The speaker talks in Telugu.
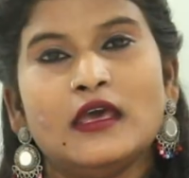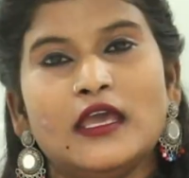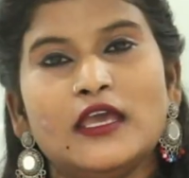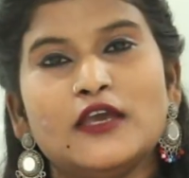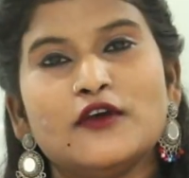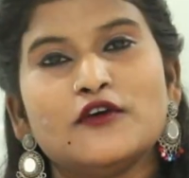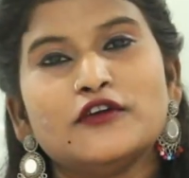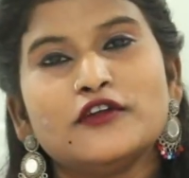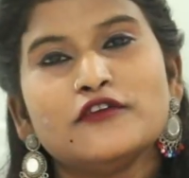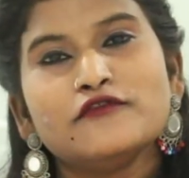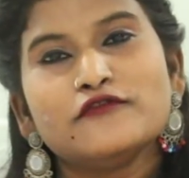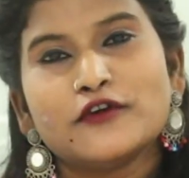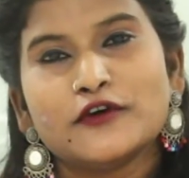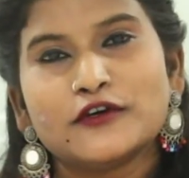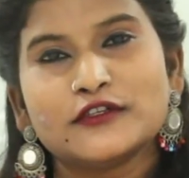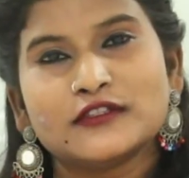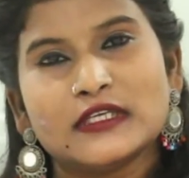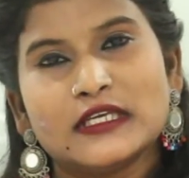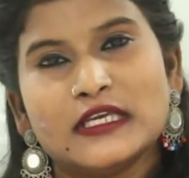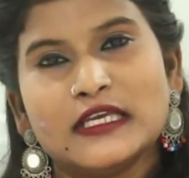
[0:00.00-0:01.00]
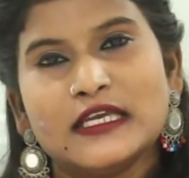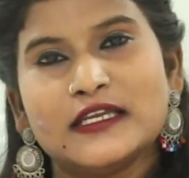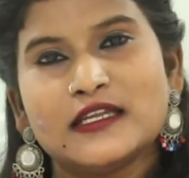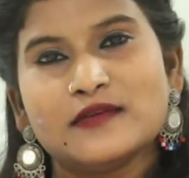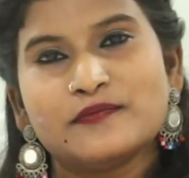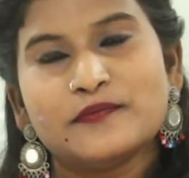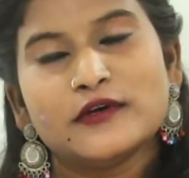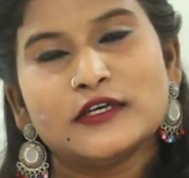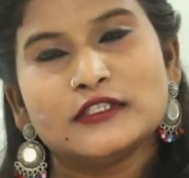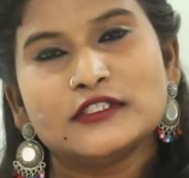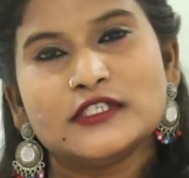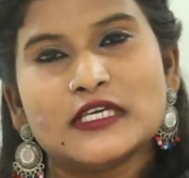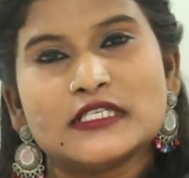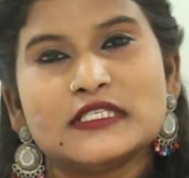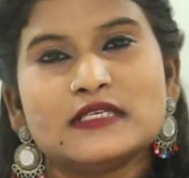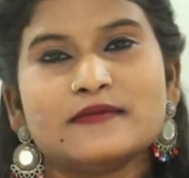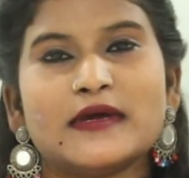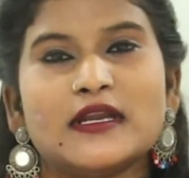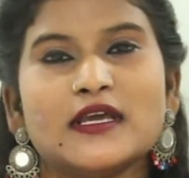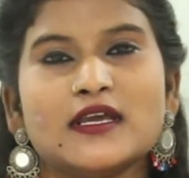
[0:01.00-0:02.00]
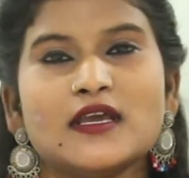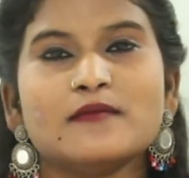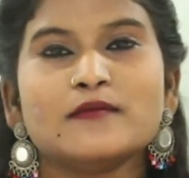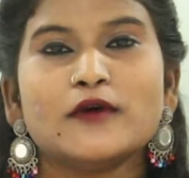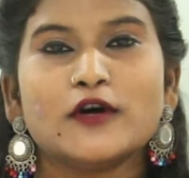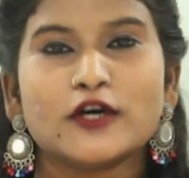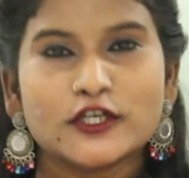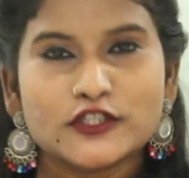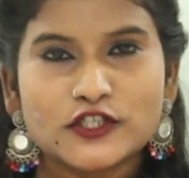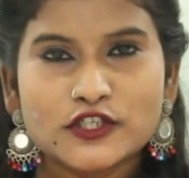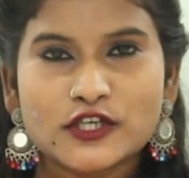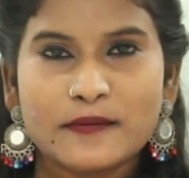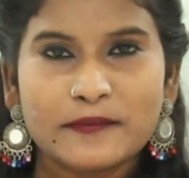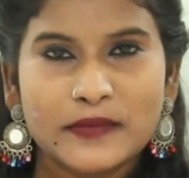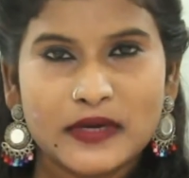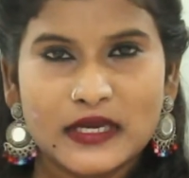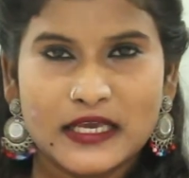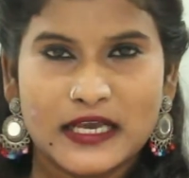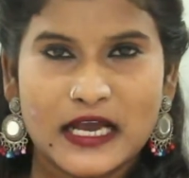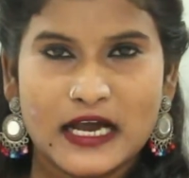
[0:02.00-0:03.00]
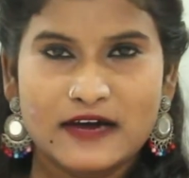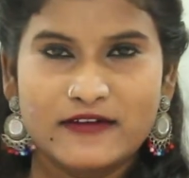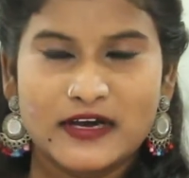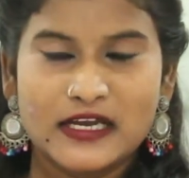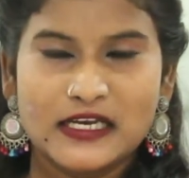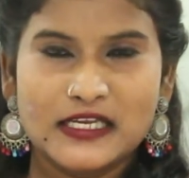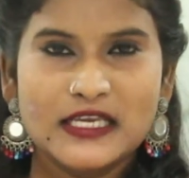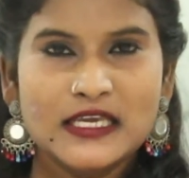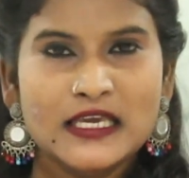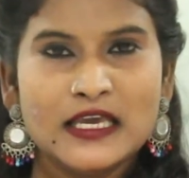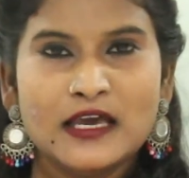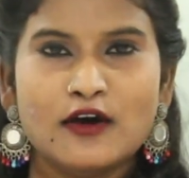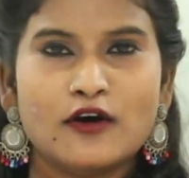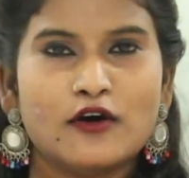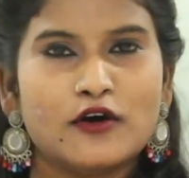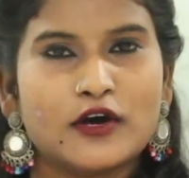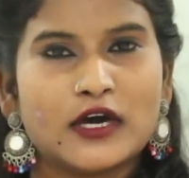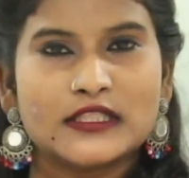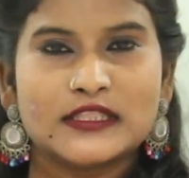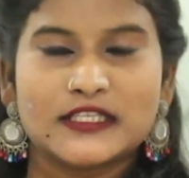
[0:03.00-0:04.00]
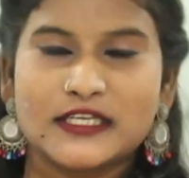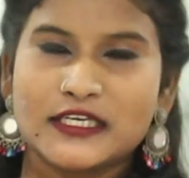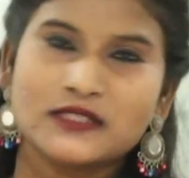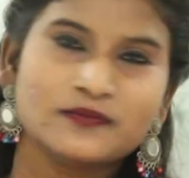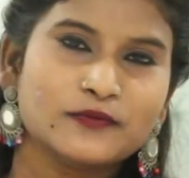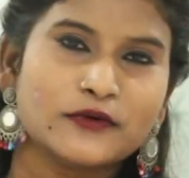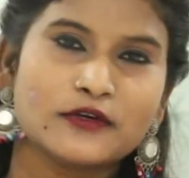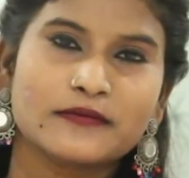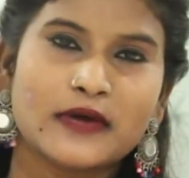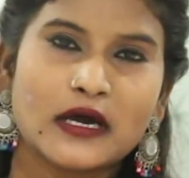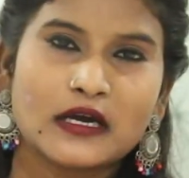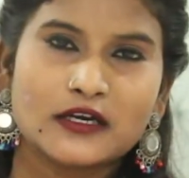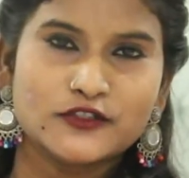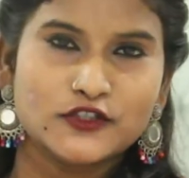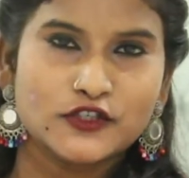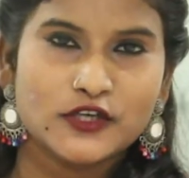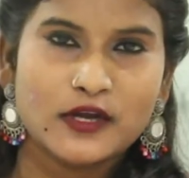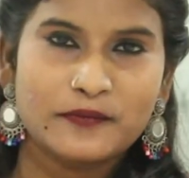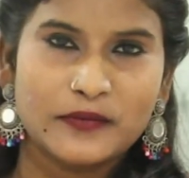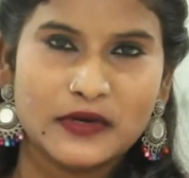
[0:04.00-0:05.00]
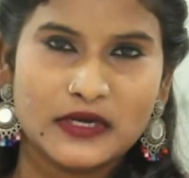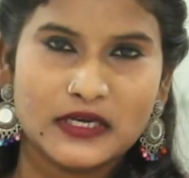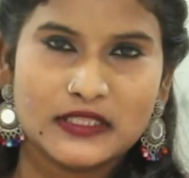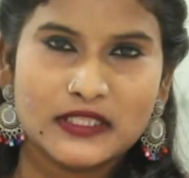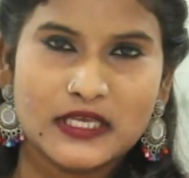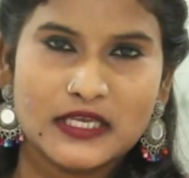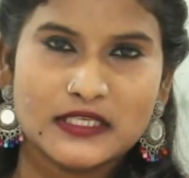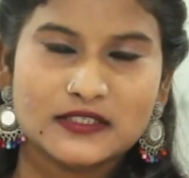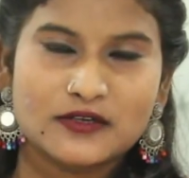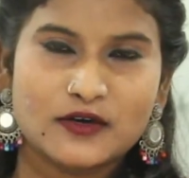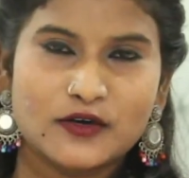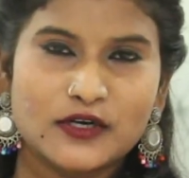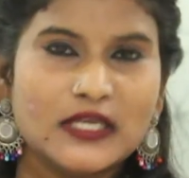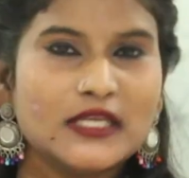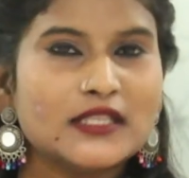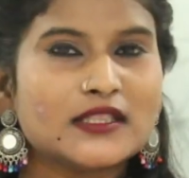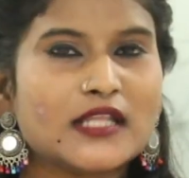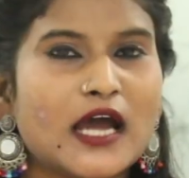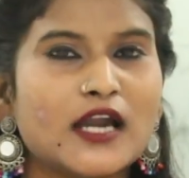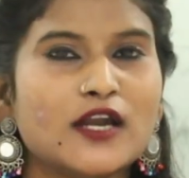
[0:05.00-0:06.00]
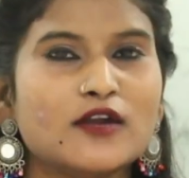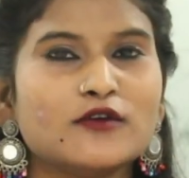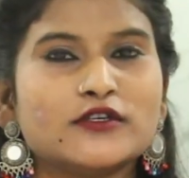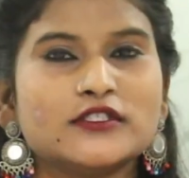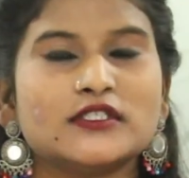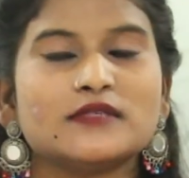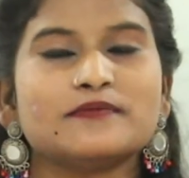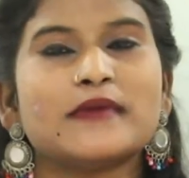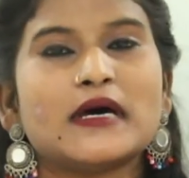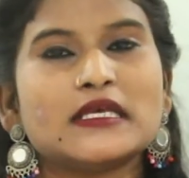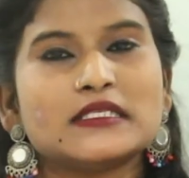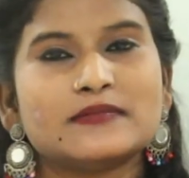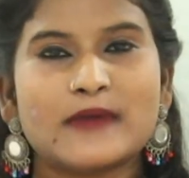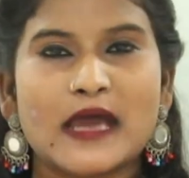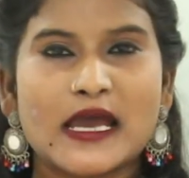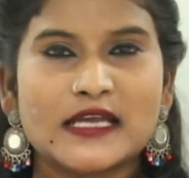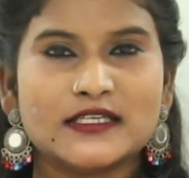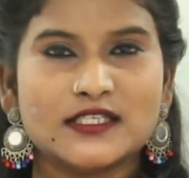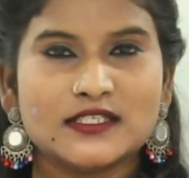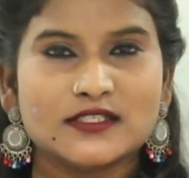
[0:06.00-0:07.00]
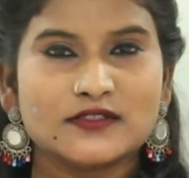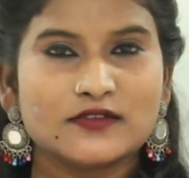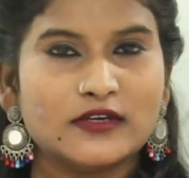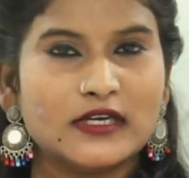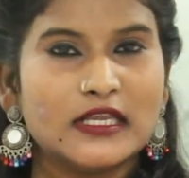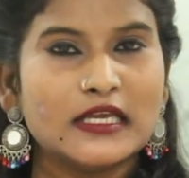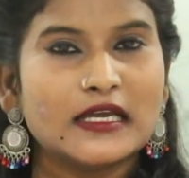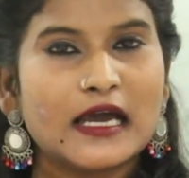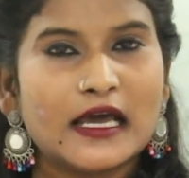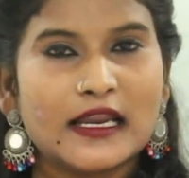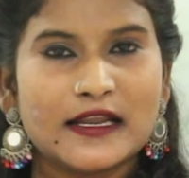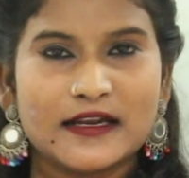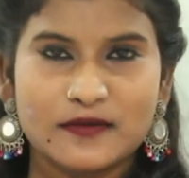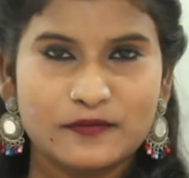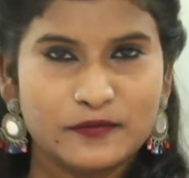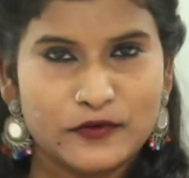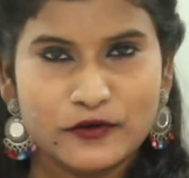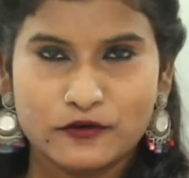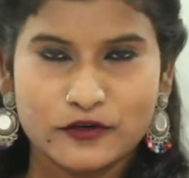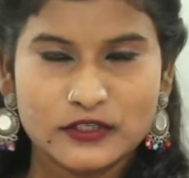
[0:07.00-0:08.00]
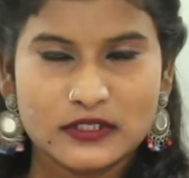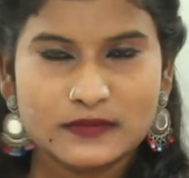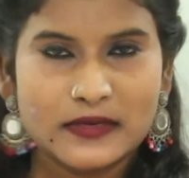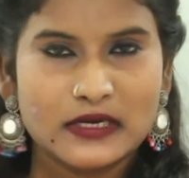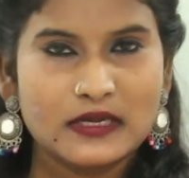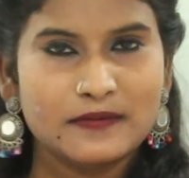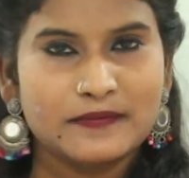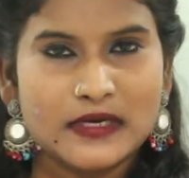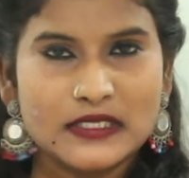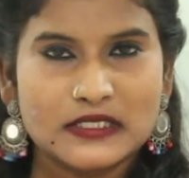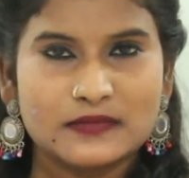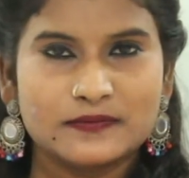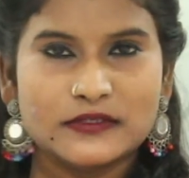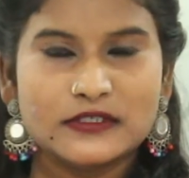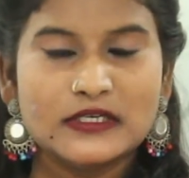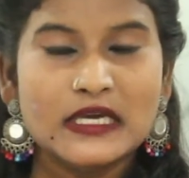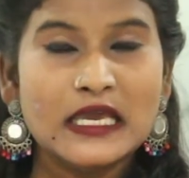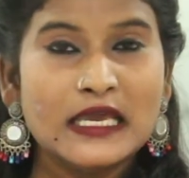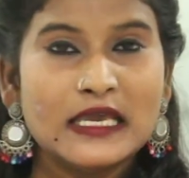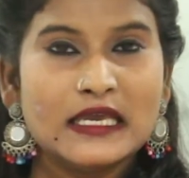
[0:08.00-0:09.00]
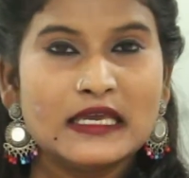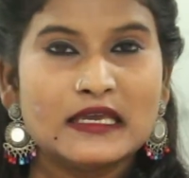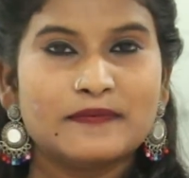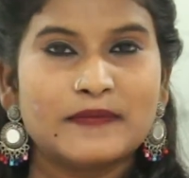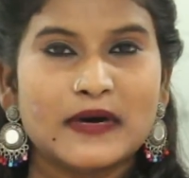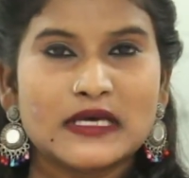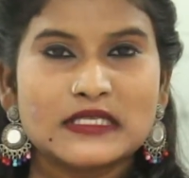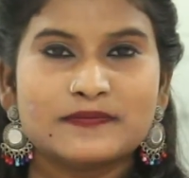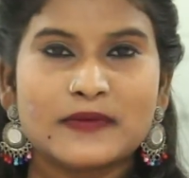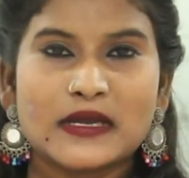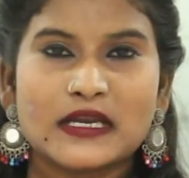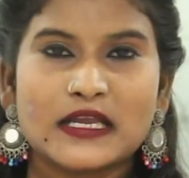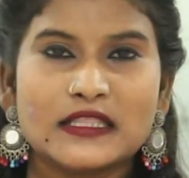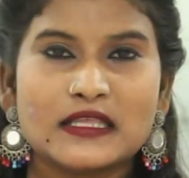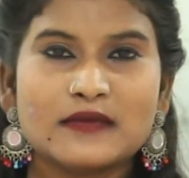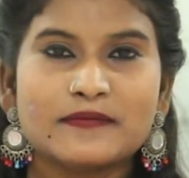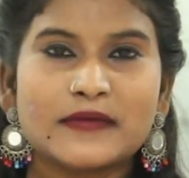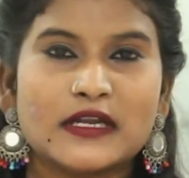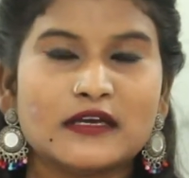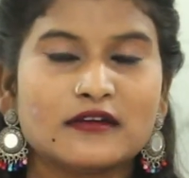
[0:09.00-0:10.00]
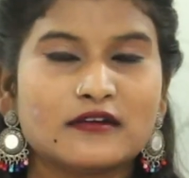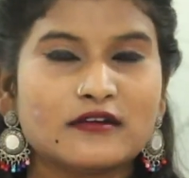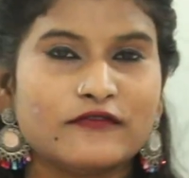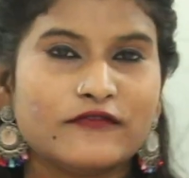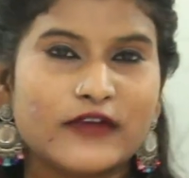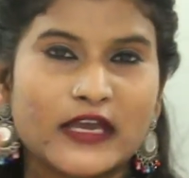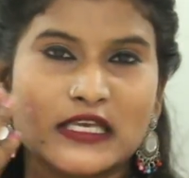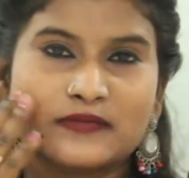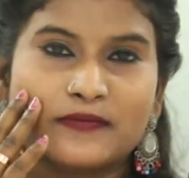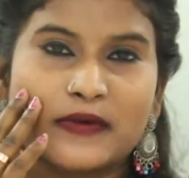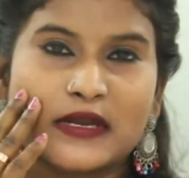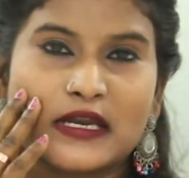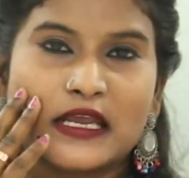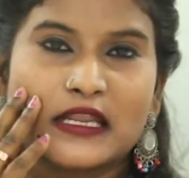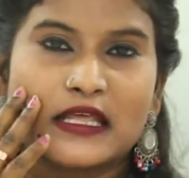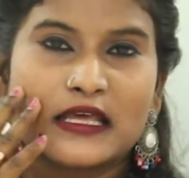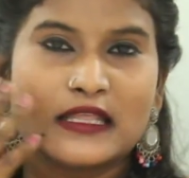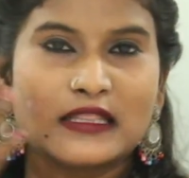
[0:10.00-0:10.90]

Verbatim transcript: ఇంకోటి ఫోర్త్ ఈ టిప్ వచ్చేసి మనకి మొక్కజొన్న పిండి కావాలి ఒక త్రీ స్పూన్ మొక్కజొన్న పిండి తీసుకొని దాంట్లో కొంచెం పసుపు యాడ్ చేసుకోండి కలర్ ఇంప్రూవ్ కోసం అని పసుపు ఈ పసుపు అనేది మనకు ఫేస్ పైన